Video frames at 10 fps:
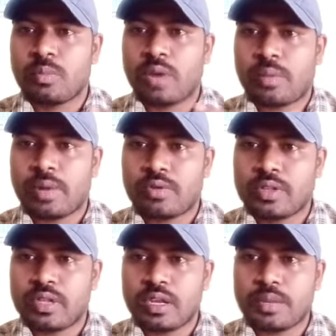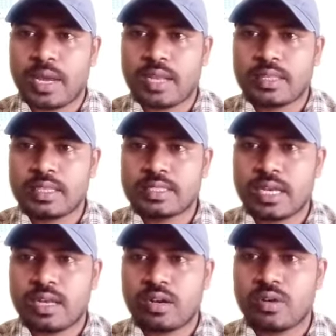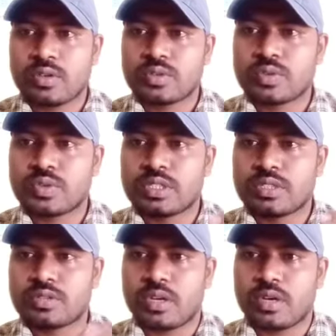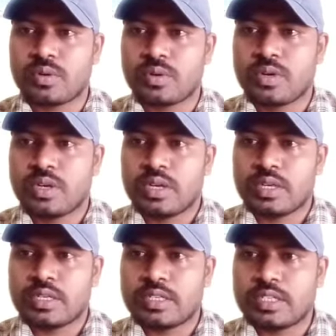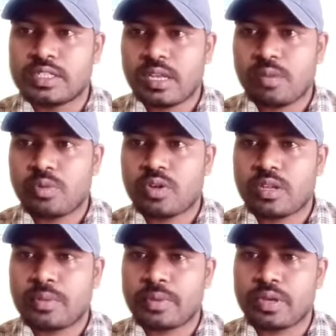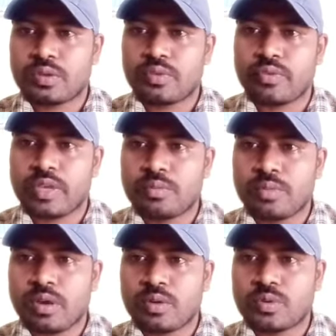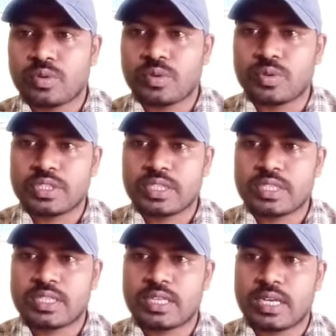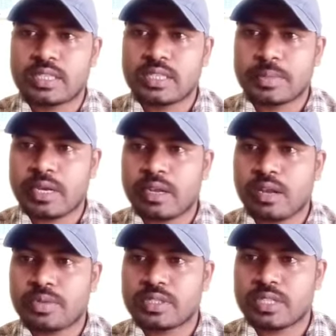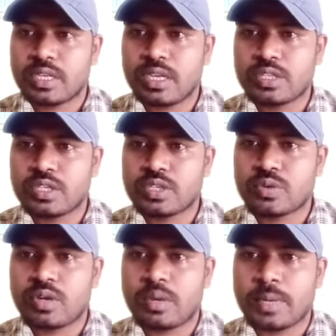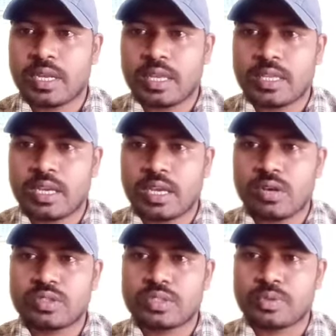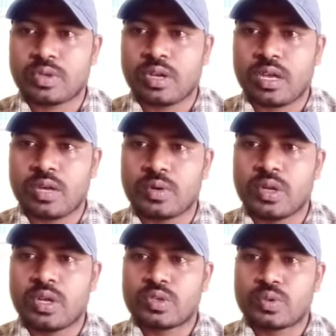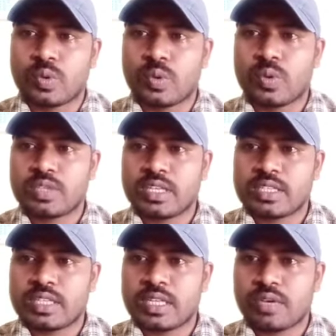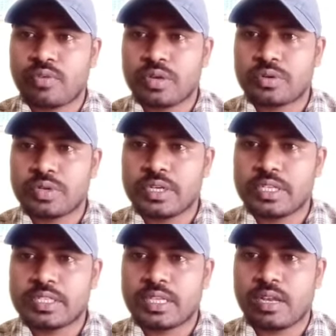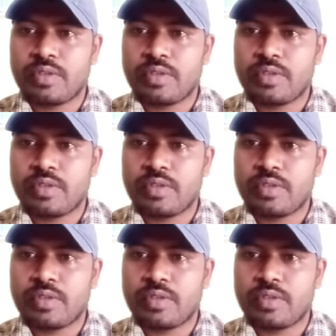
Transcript: పాల్పడవద్దని మార్గదర్శకాలలో సూచిస్తున్నారు డిజిటల్ బోధన పేరుతో వేధింపులకు గురి చేసే యాజమాన్యాలపై చర్యలు తీసుకుంటామని అధికారులు చెబుతున్నారు స్కూళ్ళు తెరిచేంత వరకు డిజిటల్